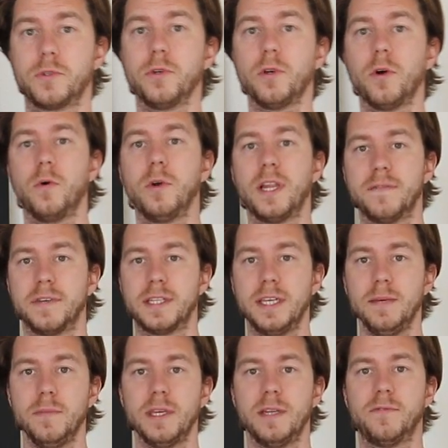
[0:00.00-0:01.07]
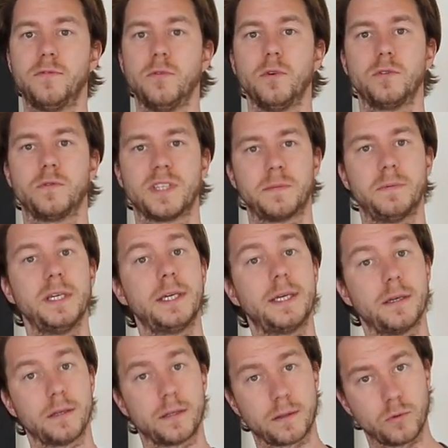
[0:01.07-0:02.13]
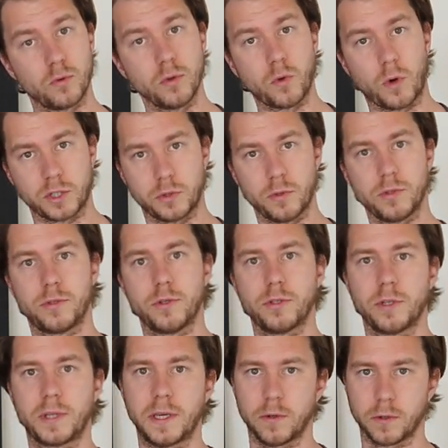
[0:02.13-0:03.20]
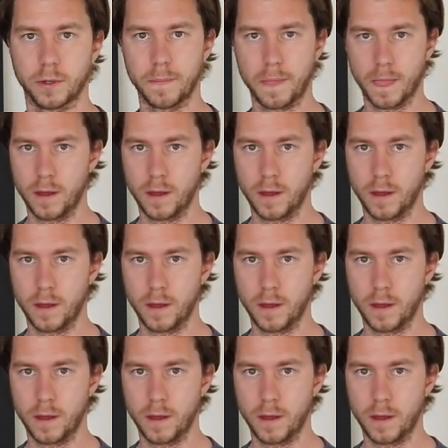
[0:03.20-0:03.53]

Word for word: sur le rôle de la victime, il faut que je vous explique deux trois choses sur ce triangle.